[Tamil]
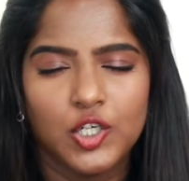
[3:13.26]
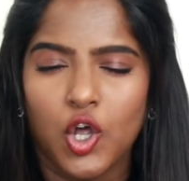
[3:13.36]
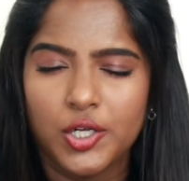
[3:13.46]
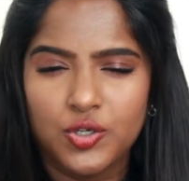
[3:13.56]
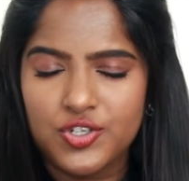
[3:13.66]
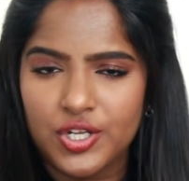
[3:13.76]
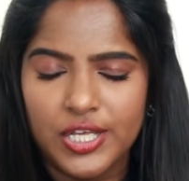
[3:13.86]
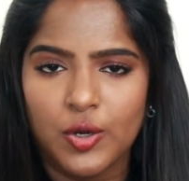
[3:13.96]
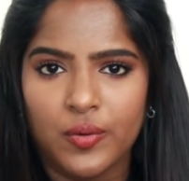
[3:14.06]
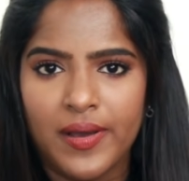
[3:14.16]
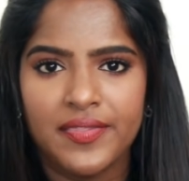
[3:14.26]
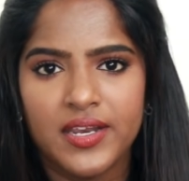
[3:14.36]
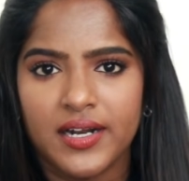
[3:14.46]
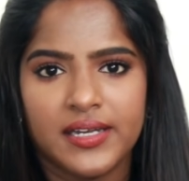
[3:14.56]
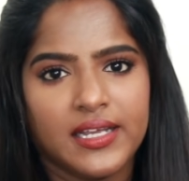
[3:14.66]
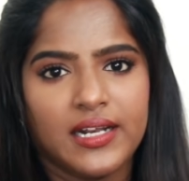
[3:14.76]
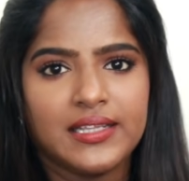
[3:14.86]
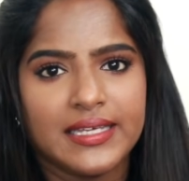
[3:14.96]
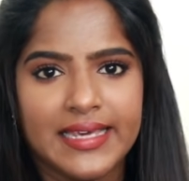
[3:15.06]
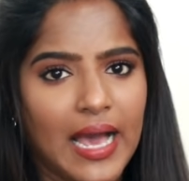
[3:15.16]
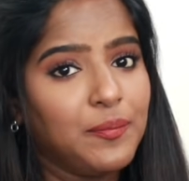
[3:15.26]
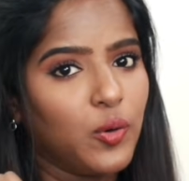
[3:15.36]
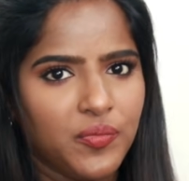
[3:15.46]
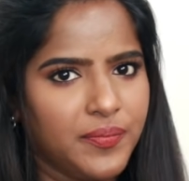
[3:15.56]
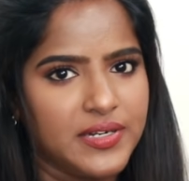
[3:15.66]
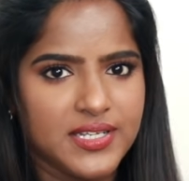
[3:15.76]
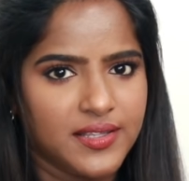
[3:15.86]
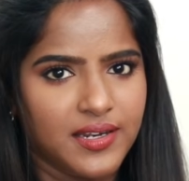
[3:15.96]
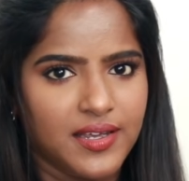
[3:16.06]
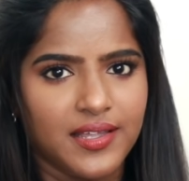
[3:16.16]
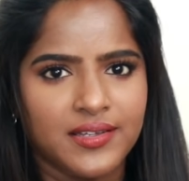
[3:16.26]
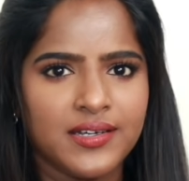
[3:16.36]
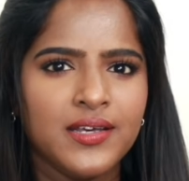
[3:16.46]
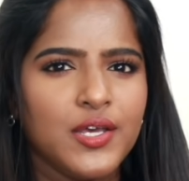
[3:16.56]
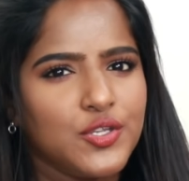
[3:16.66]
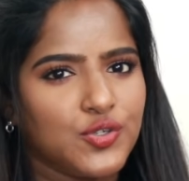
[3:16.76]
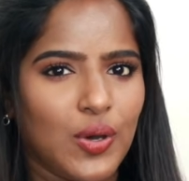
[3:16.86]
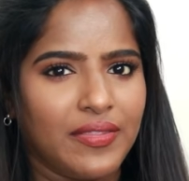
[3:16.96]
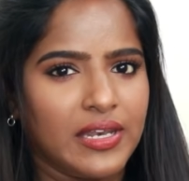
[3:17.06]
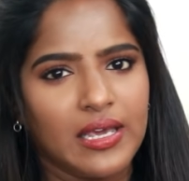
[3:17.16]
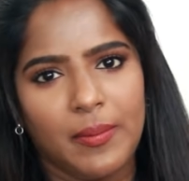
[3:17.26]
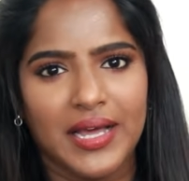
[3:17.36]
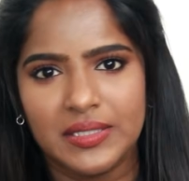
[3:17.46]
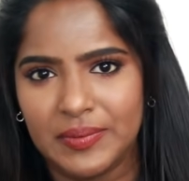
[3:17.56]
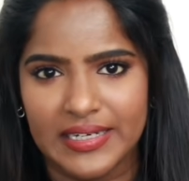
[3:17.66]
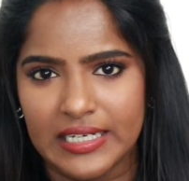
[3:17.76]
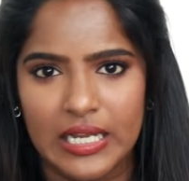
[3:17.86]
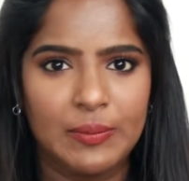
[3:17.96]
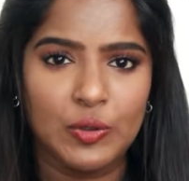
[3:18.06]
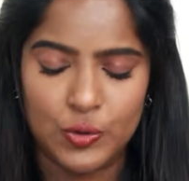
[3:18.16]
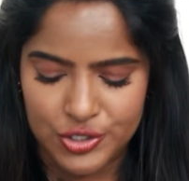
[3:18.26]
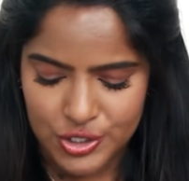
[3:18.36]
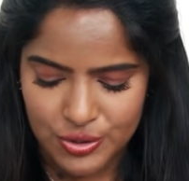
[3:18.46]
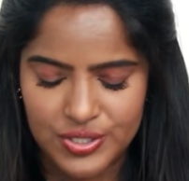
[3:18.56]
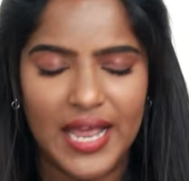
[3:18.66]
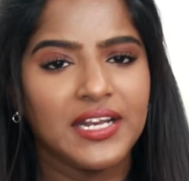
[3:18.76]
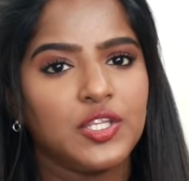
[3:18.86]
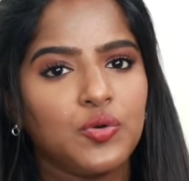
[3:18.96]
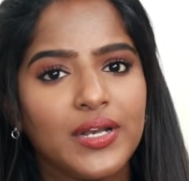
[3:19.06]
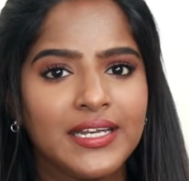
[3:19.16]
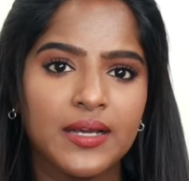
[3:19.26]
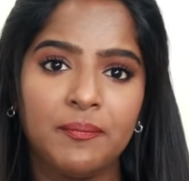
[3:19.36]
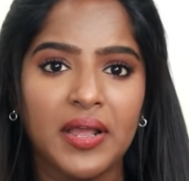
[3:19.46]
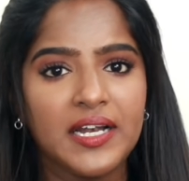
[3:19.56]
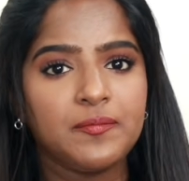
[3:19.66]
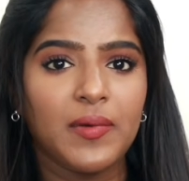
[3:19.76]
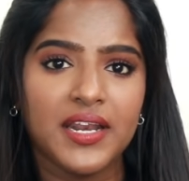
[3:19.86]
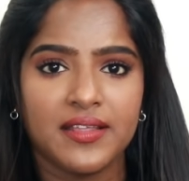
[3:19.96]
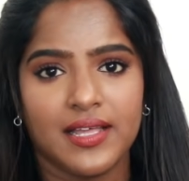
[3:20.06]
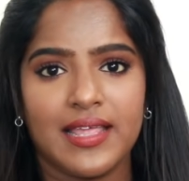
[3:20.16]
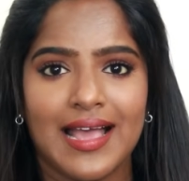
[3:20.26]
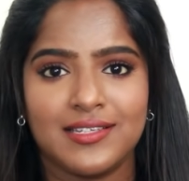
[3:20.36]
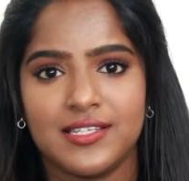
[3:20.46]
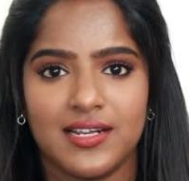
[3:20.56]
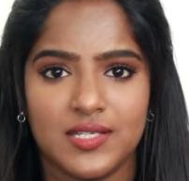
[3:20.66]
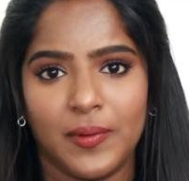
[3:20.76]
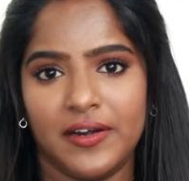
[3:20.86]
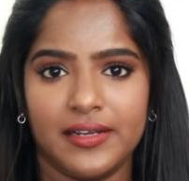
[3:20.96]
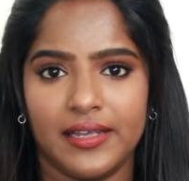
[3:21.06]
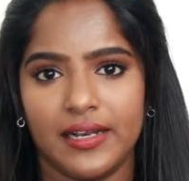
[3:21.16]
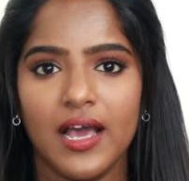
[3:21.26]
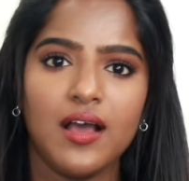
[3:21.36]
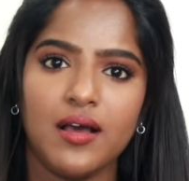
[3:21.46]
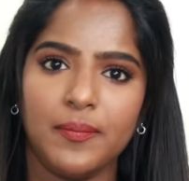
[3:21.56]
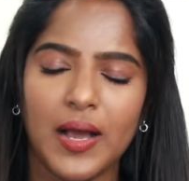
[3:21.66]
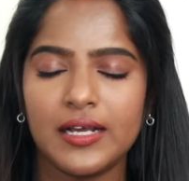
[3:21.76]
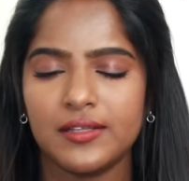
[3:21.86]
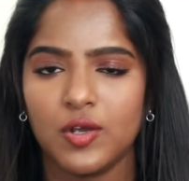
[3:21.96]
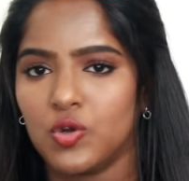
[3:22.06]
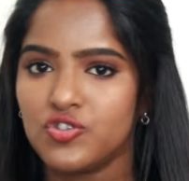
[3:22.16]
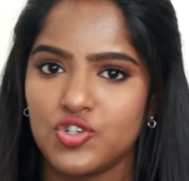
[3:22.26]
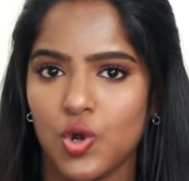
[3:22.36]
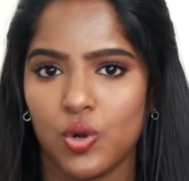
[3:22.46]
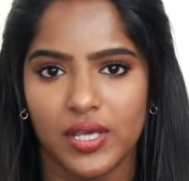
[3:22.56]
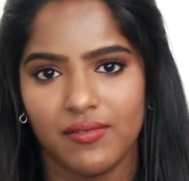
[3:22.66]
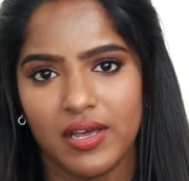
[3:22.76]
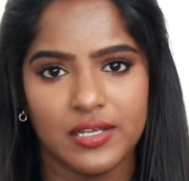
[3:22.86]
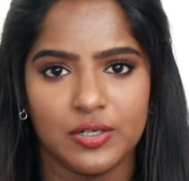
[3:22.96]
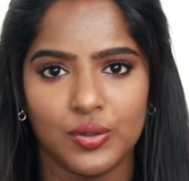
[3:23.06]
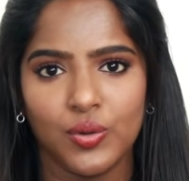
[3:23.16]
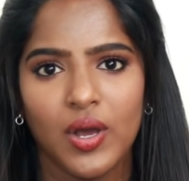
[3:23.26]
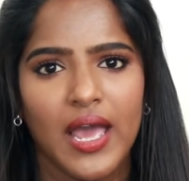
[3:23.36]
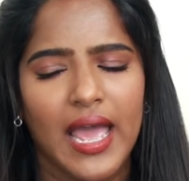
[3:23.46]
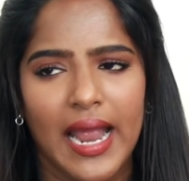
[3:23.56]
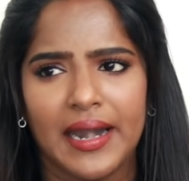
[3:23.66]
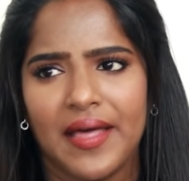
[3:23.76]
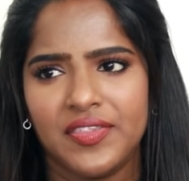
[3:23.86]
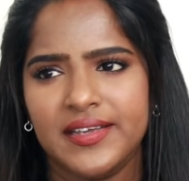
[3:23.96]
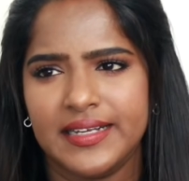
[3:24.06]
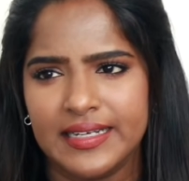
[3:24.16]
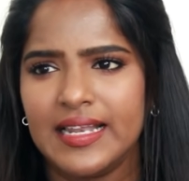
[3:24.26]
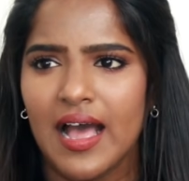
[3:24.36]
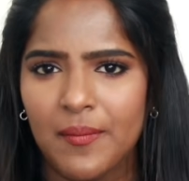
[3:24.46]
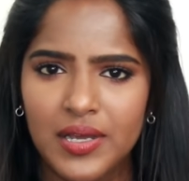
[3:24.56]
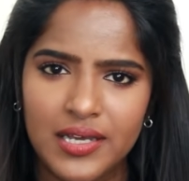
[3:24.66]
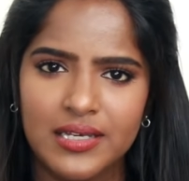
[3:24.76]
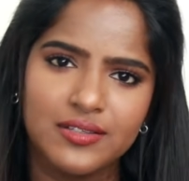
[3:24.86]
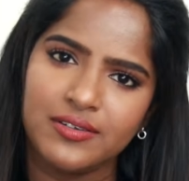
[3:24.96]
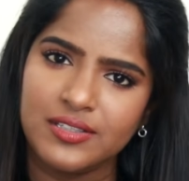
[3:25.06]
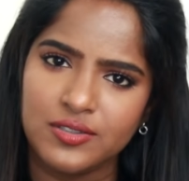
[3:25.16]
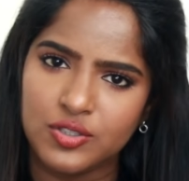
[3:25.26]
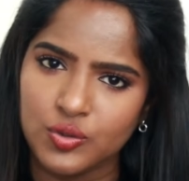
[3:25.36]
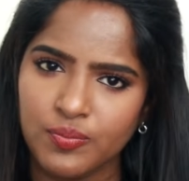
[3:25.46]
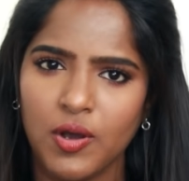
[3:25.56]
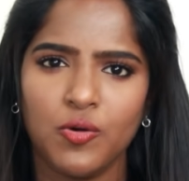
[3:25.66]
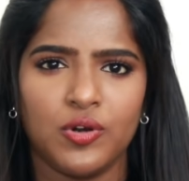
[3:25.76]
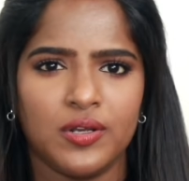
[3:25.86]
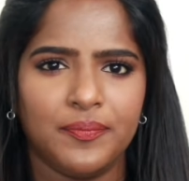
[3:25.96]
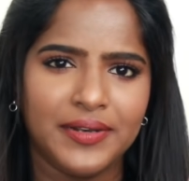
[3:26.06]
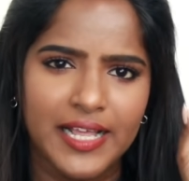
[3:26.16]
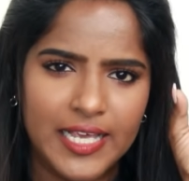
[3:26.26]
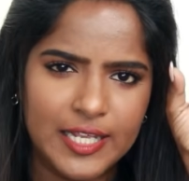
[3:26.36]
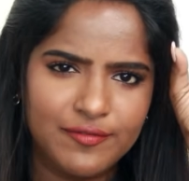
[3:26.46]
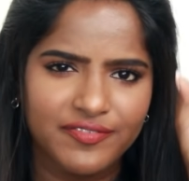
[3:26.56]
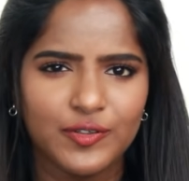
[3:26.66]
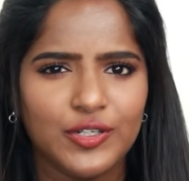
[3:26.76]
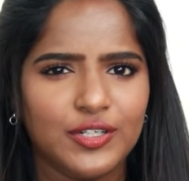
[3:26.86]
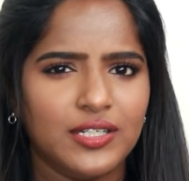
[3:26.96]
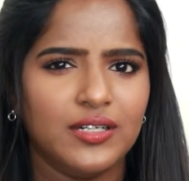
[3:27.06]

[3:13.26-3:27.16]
நாட் கொஞ்சம் நீங்கள் ஒரு மாதிரி கட்டினீங்கன்னா அந்த கேப் ரொம்ப பெருசாக தெரியாது ஸோ அது நீங்கள் பார்த்து பண்ணிக்கலாம் நோ இஷ்யூஸ் அண்ட் இது கூட நீங்கள் பெல்ட் மாதிரி ஏதாவது ஆக்சசரைஸ் பண்ணுறீங்கன்னா பார்க்குறதுக்கு கொஞ்சம் ஓகேவாக இருக்கும் அண்ட் அது இல்லாமல் இது வந்து சும்மா ஒரு பிளெயின் ஃபுல்